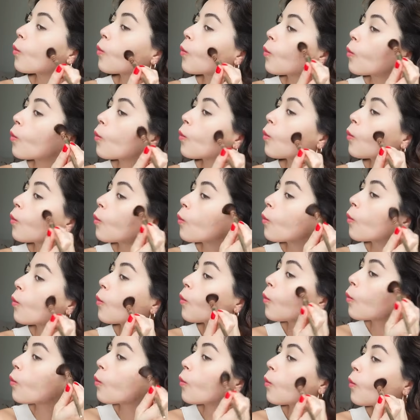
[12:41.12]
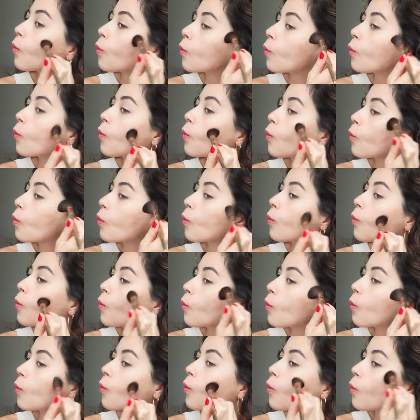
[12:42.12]
doğru bir renk. Bu
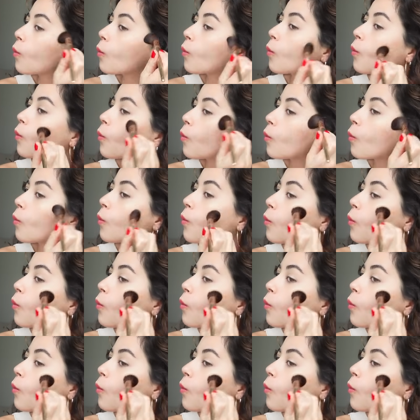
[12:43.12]
daha kızıl.